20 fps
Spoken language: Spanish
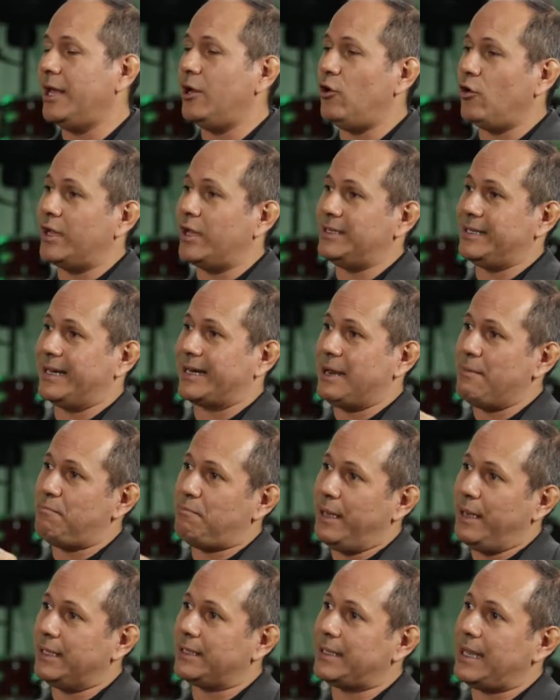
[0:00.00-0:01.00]
en lo que te
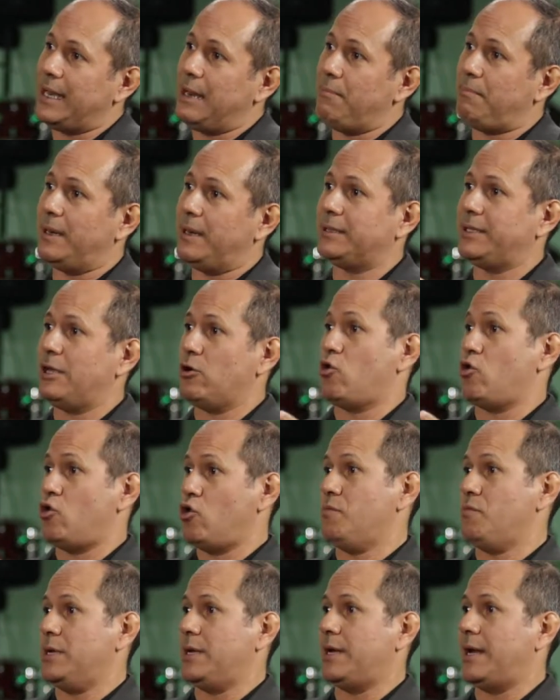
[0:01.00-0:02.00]
respecta a la parte
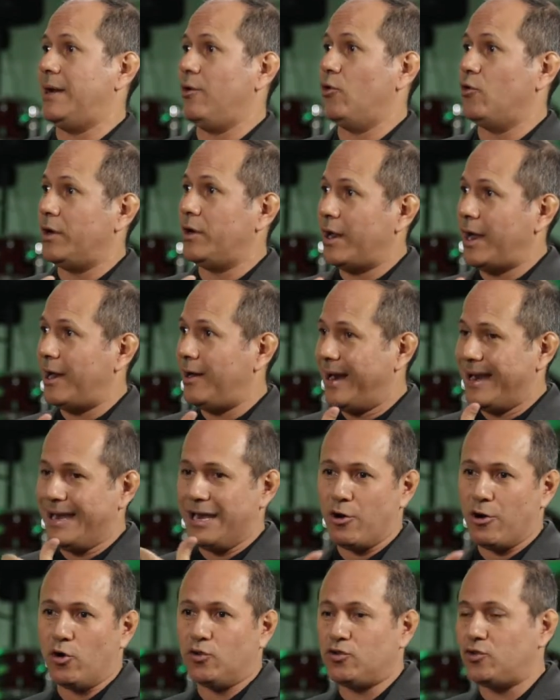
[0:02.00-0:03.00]
económica,
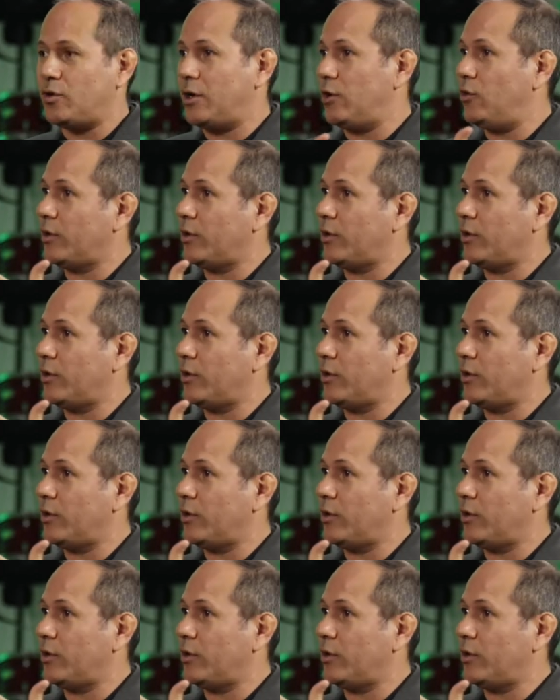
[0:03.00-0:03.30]
al, negocio, a,